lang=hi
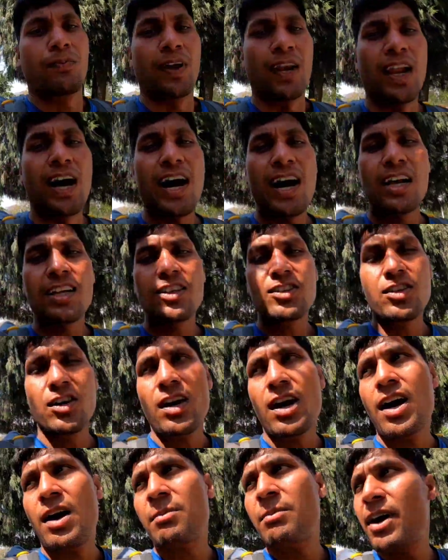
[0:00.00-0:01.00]
फिलहाल जो
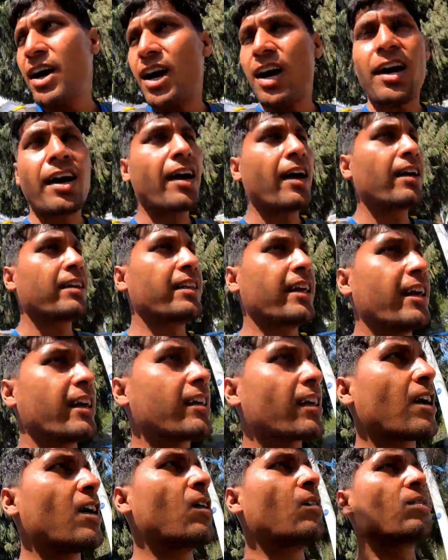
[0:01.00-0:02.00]
है मैं
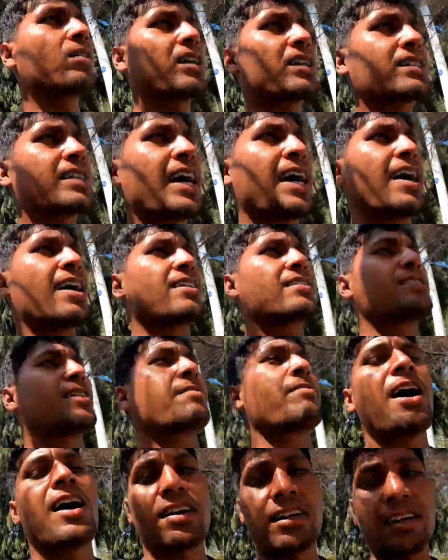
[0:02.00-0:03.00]
देख रहा हूँ कि शहर
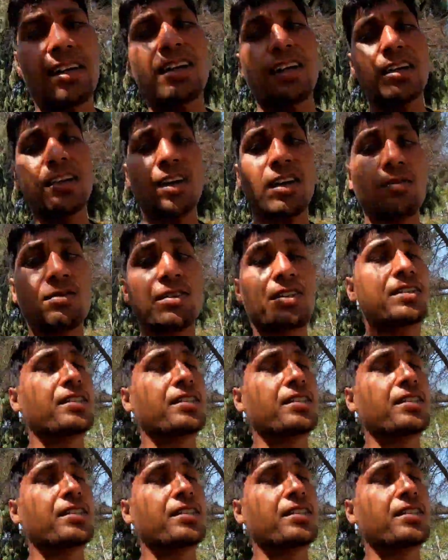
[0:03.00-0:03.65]
से बाहर निकल जाऊँ